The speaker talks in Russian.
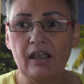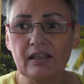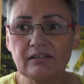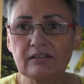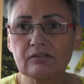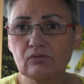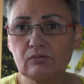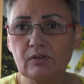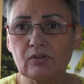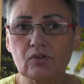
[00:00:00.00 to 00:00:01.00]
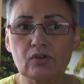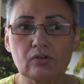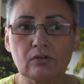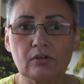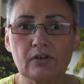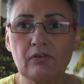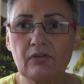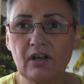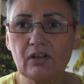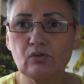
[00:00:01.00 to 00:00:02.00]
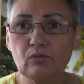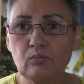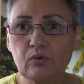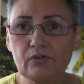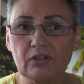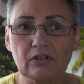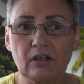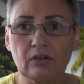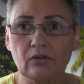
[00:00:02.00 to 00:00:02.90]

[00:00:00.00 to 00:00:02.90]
Я так думаю, что референдум будет,